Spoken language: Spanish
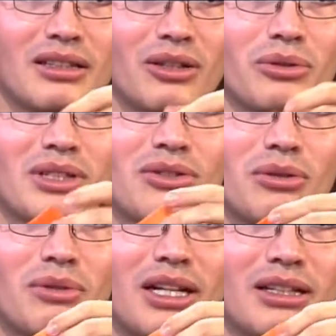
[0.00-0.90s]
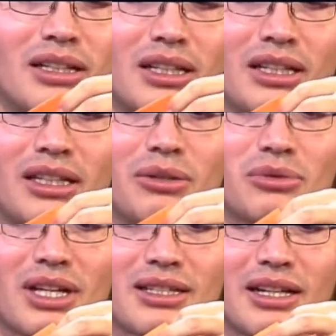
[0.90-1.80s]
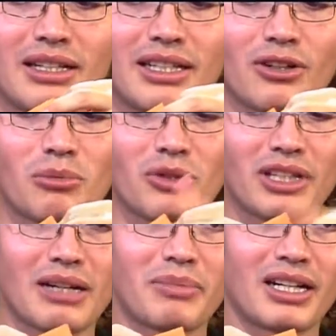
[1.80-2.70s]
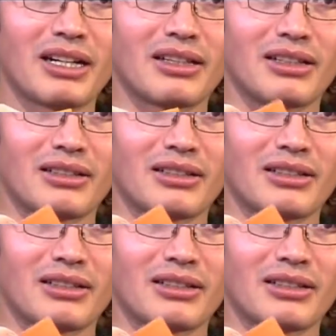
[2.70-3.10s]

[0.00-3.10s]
lo desdobla y usa esa línea como guía para